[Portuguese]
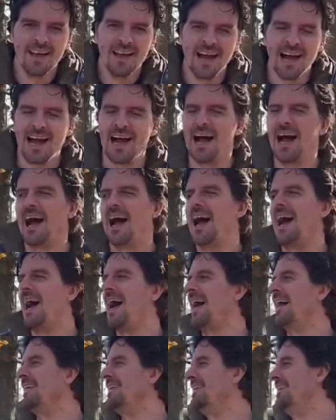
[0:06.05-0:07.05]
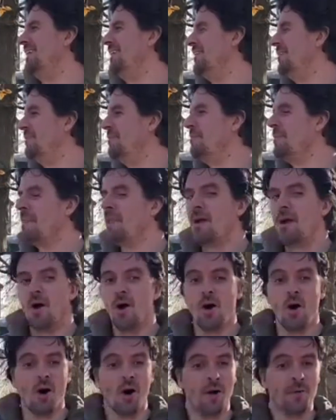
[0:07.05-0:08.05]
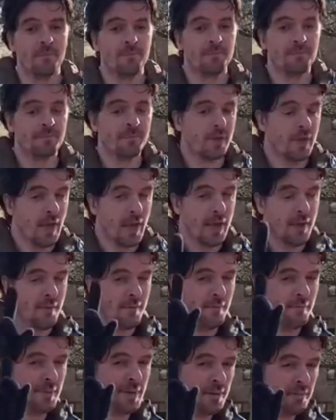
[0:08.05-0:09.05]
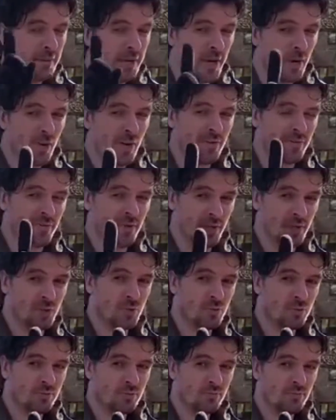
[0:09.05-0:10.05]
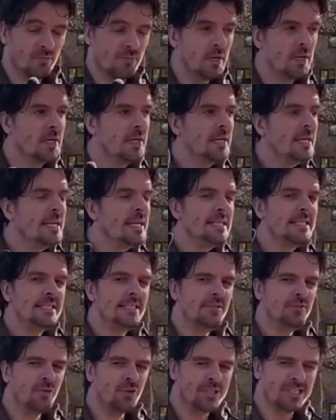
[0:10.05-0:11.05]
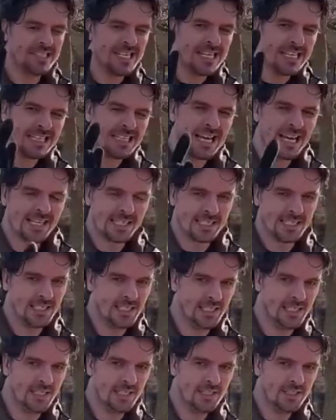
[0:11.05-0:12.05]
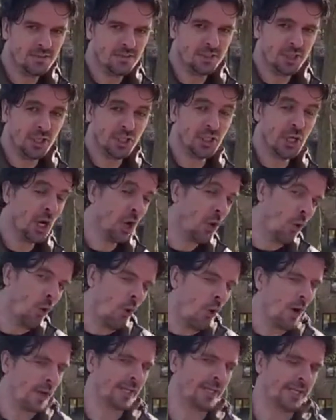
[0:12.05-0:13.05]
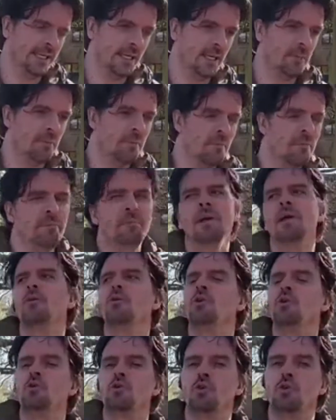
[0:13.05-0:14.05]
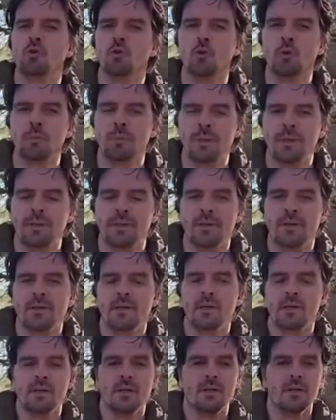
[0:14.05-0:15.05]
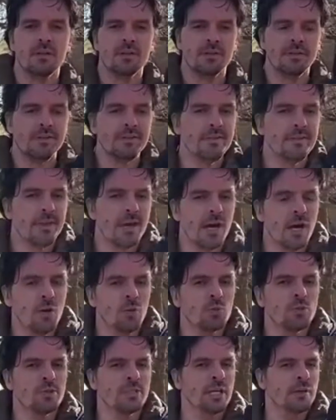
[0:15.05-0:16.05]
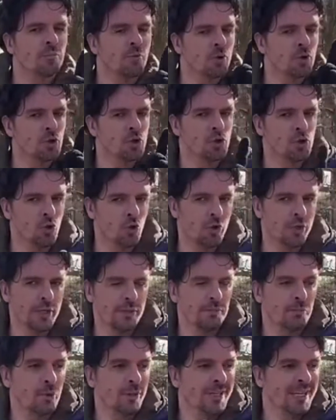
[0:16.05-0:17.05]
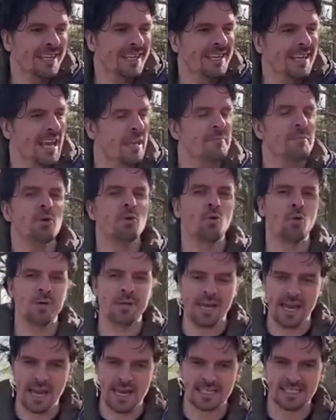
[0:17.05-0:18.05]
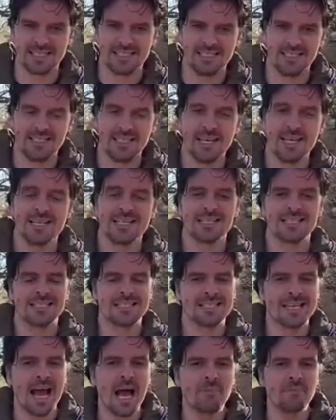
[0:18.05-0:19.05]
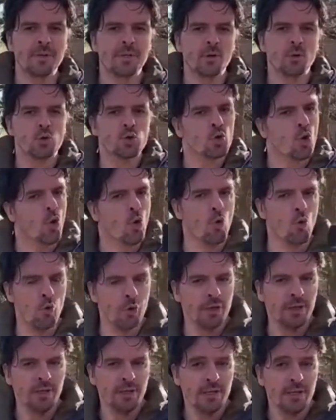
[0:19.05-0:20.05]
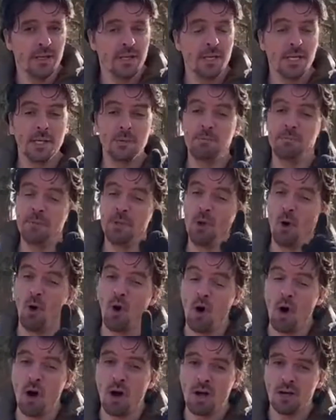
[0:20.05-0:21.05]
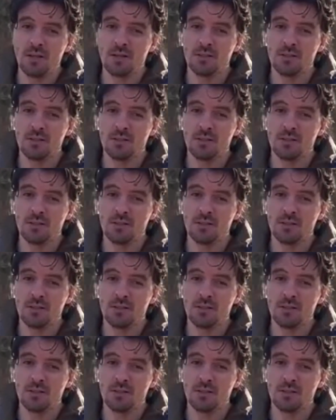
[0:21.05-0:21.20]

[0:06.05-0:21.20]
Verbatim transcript: Ah, não. Ó, primeiro aviso. Se você tá aqui, se você chegou aqui pelo YouTube, não se emocione, porque quem me conhece sabe que eu sou ruim e pior.